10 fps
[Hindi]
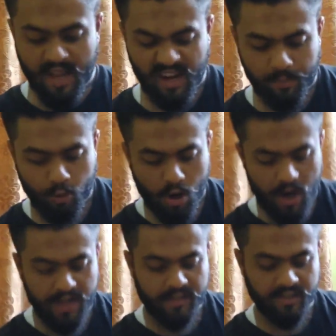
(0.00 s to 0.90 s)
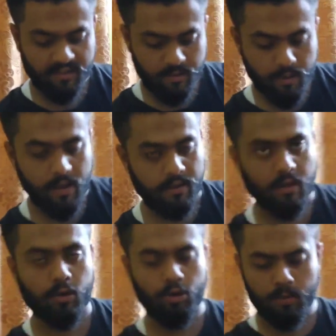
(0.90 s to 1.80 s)
अगर आपको हाइट जैसी ऐसे
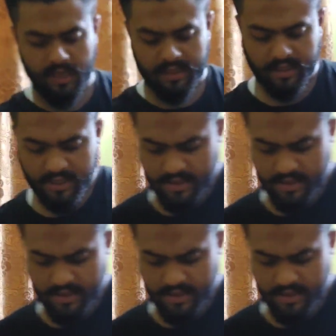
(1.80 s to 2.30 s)
कुछ लोग बनाते हैं